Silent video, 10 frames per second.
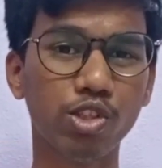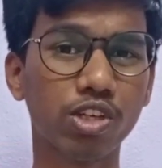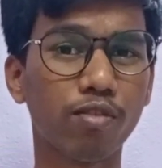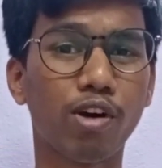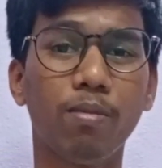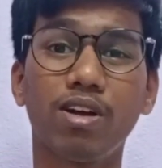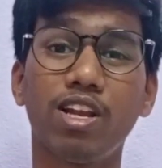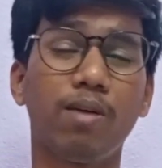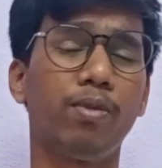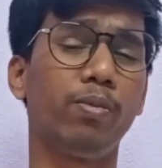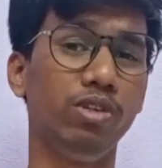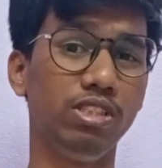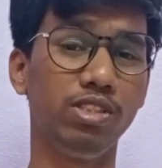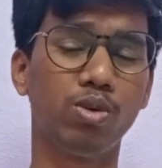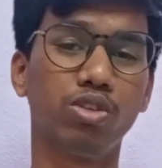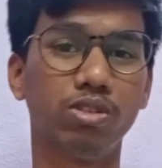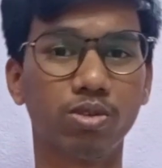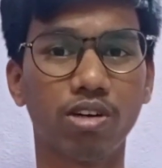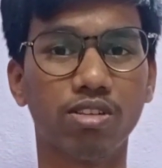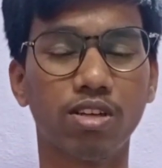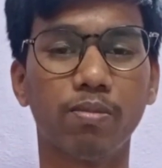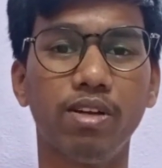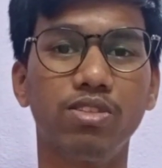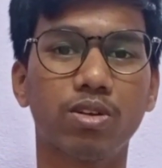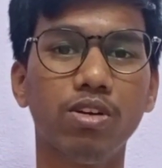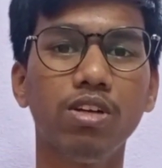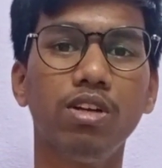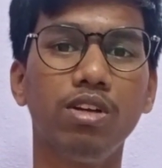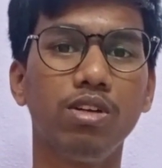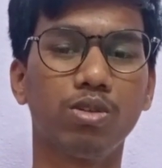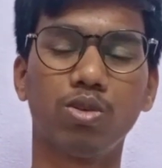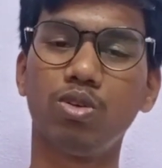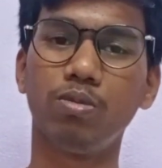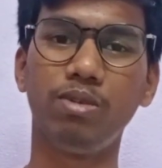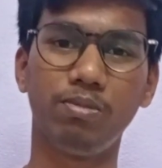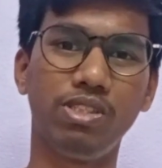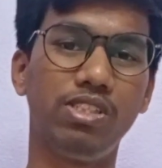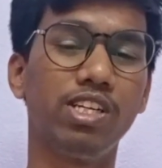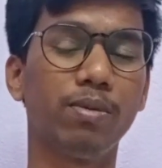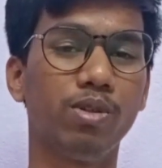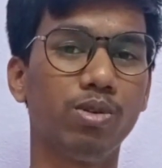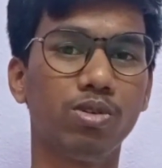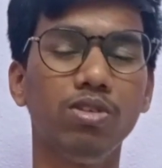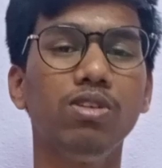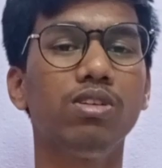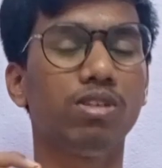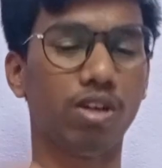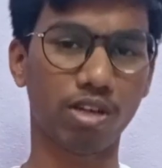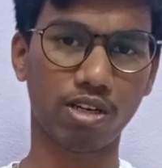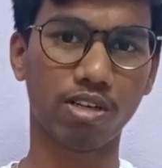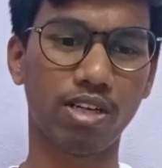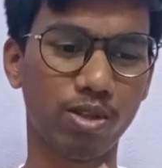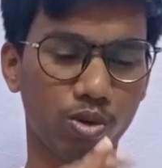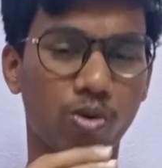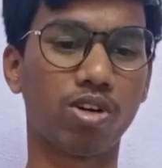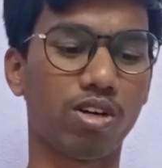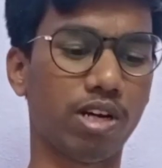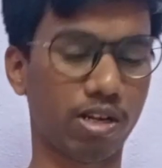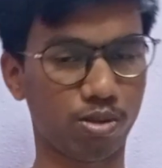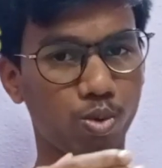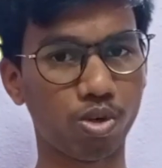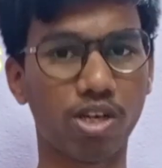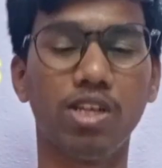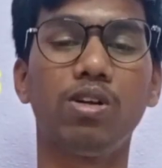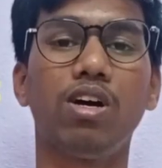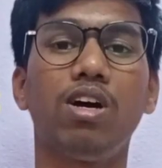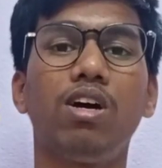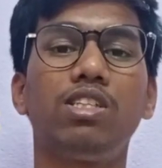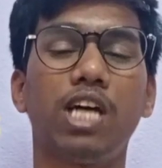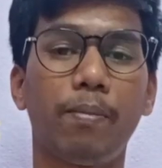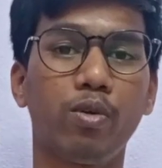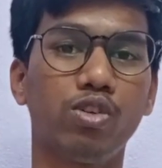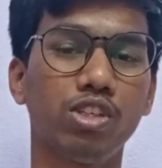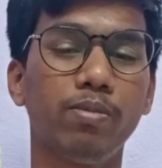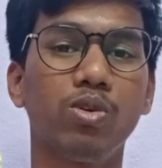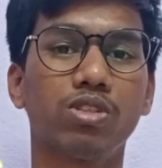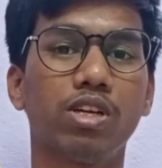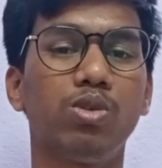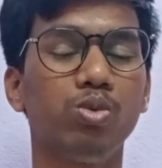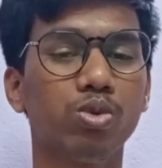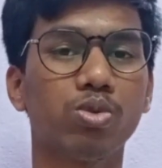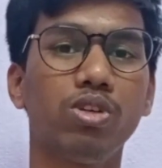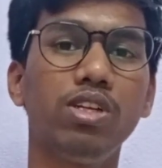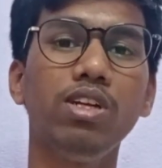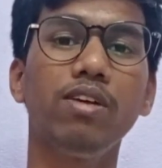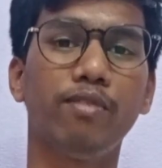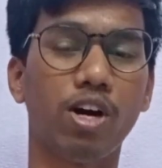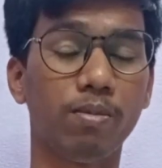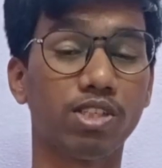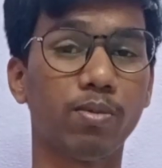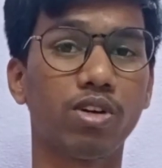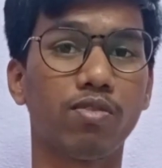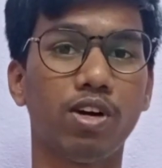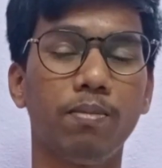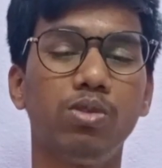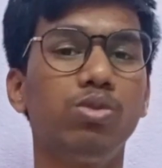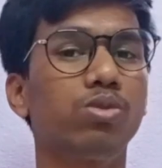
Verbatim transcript: చిన్న ఫామ్లోకి వెళ్ళి అప్పుడప్పుడు ఈజీ క్వశ్చన్స్ కూడా అడుగుతారు మెయిన్స్లో సో మీరు మిస్ చేయడం ఎందుకు ఏదో ఒక చూడండి ఆ చాప్టర్ వచ్చేసి మీరు ఒకసారి చూసుకొని ఫామ్లాస్ ఏమంటా ఫామ్లా